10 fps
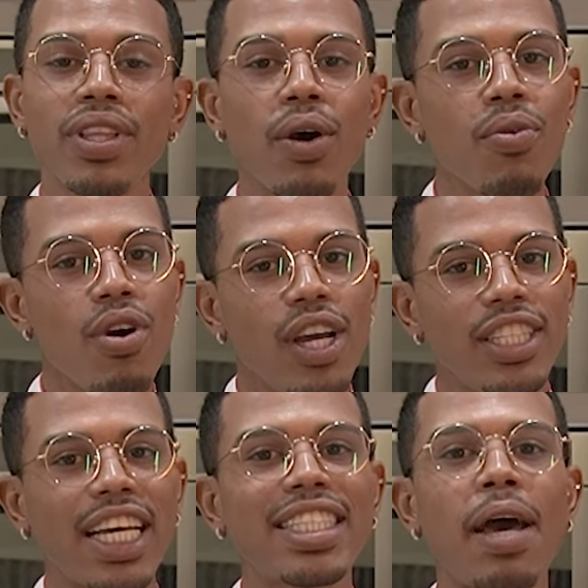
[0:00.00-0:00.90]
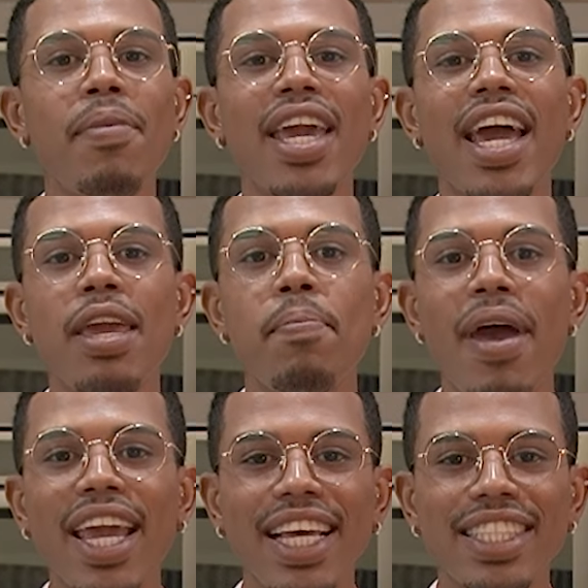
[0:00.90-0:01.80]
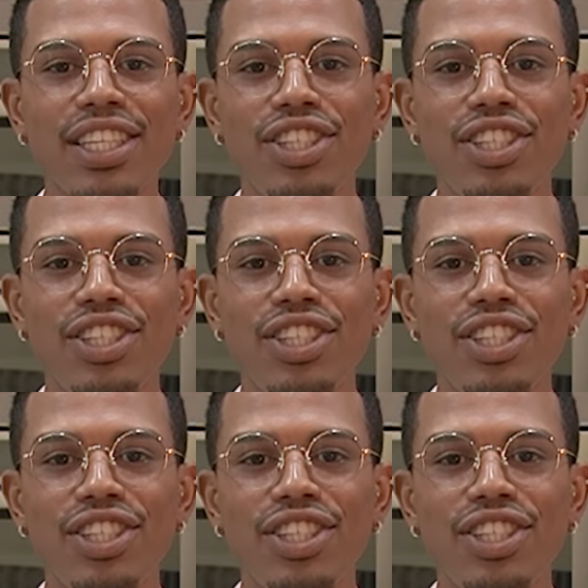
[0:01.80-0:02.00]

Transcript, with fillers: Então já sabem aí, peguem essa